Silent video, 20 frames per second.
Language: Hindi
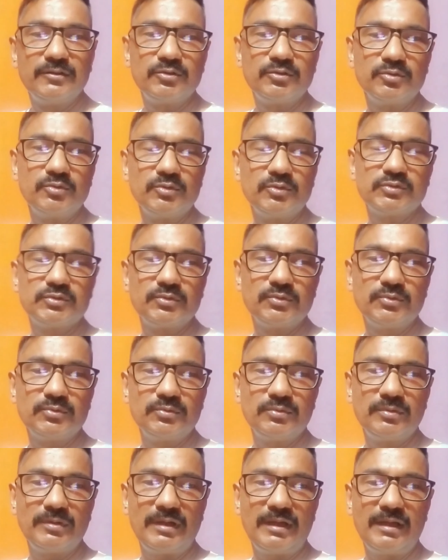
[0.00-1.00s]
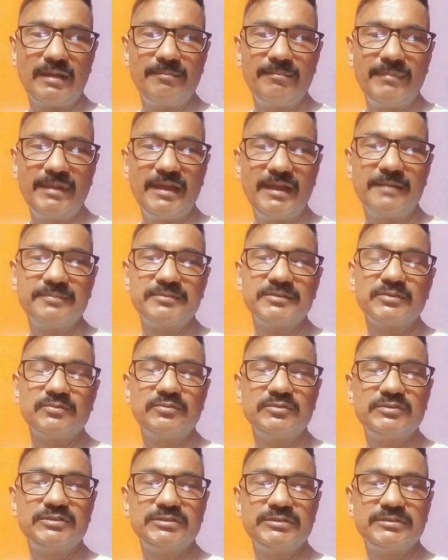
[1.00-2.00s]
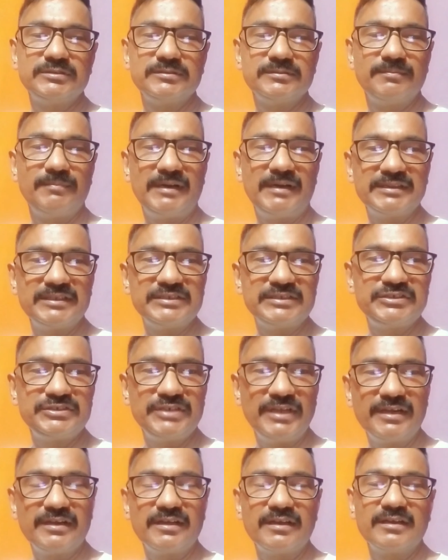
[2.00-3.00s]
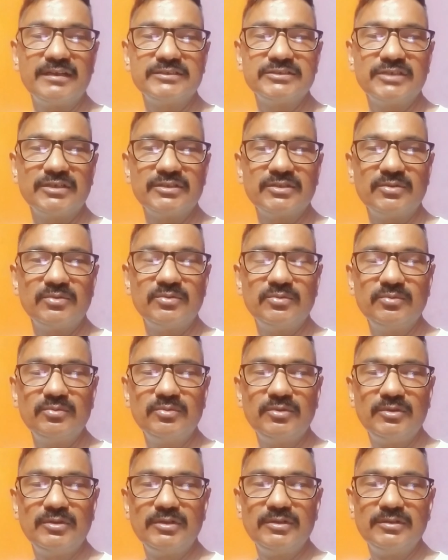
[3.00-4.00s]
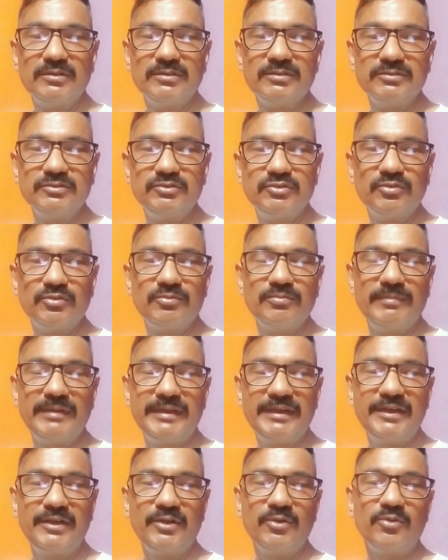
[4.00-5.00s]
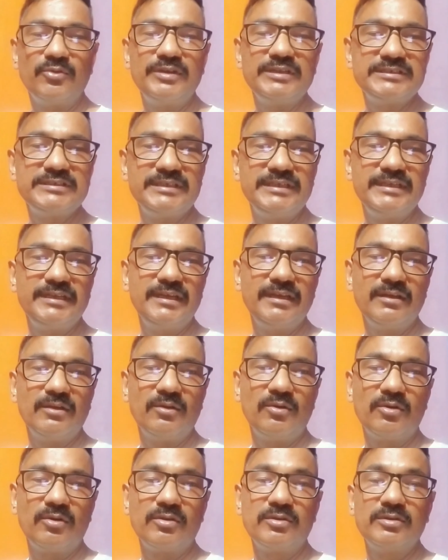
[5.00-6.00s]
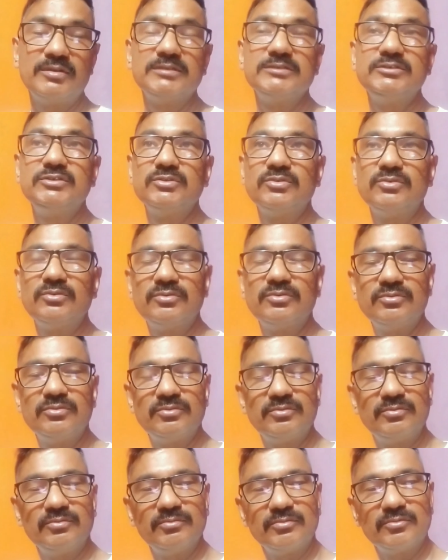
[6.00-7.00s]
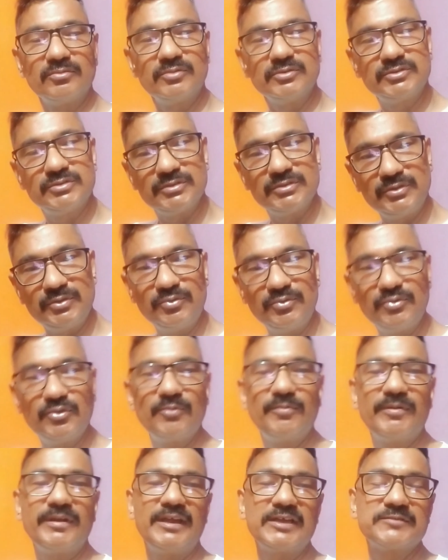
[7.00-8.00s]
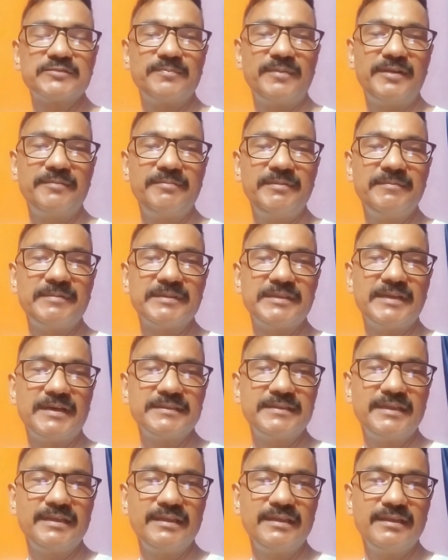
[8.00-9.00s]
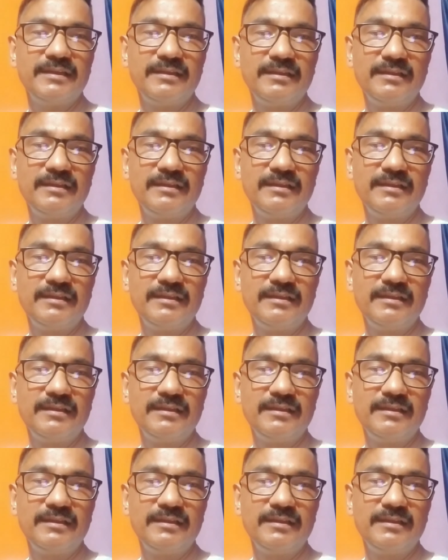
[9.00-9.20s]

तो दोस्तों मैं आपसे कुछ बातें शेयर करना चाहता हूँ जो मैंने नोटिस की हैं और जो कुछ यूट्यूबर एक्सपर्ट भी बताते हैं